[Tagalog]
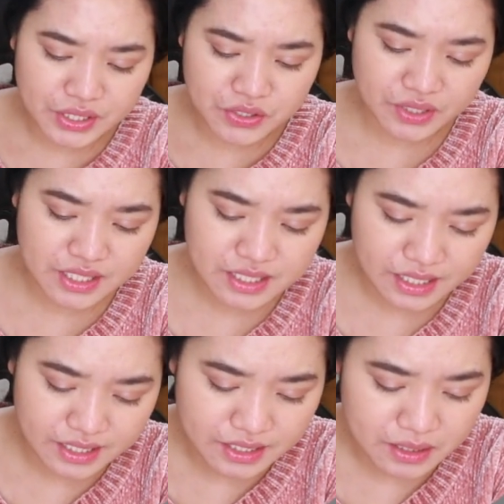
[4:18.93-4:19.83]
as you can see
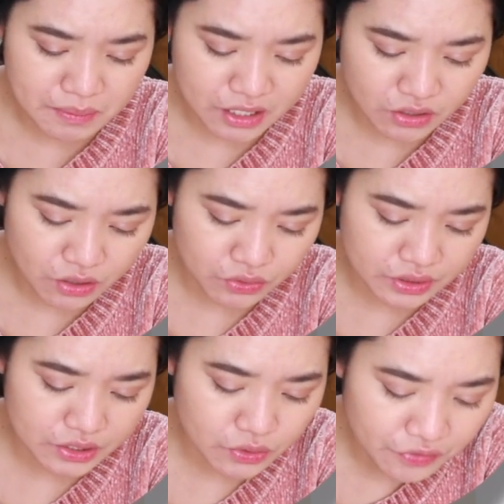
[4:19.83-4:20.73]
here, meron akong
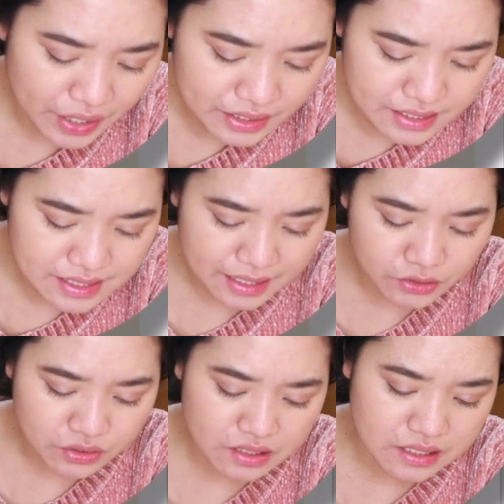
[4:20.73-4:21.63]
dito filing
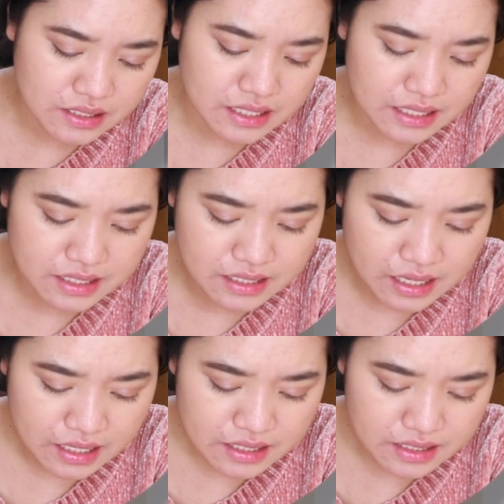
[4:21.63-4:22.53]
status. This is
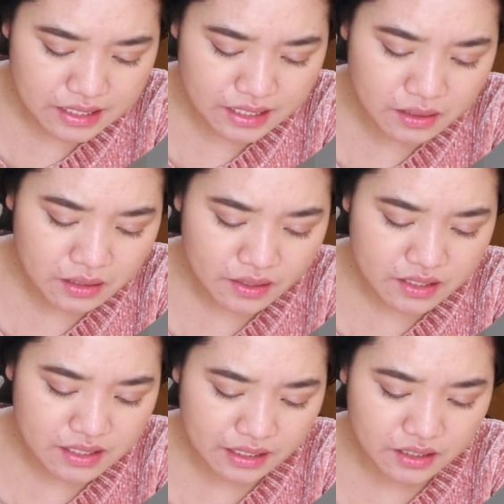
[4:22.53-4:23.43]
still
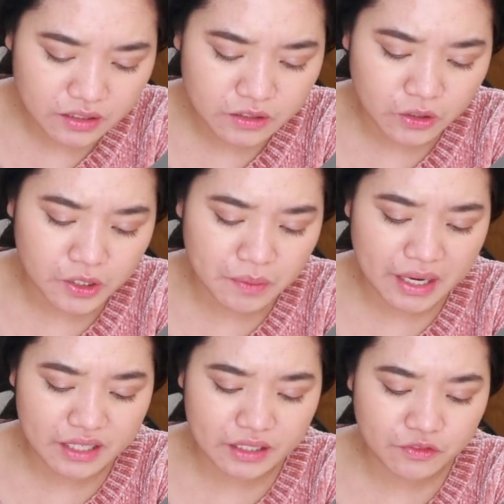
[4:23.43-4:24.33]
single or
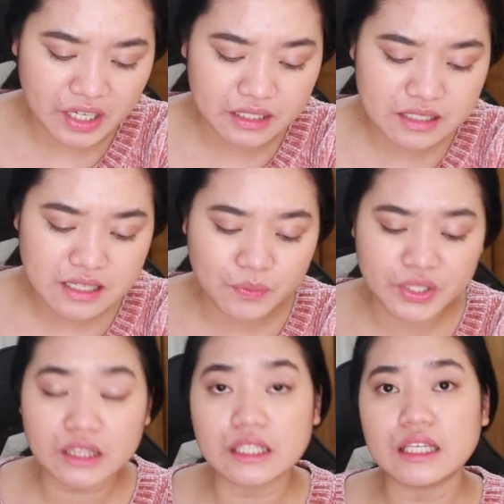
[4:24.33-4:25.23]
married filing
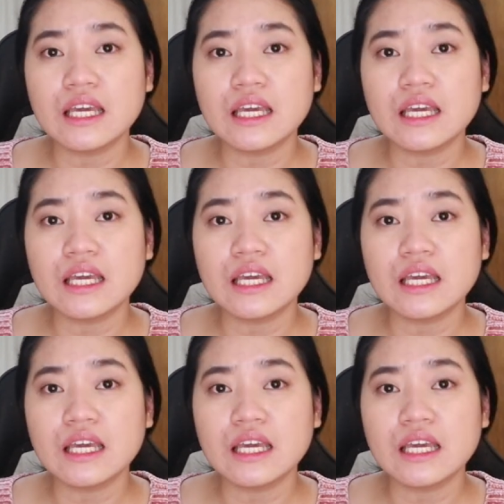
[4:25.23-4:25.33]
separately.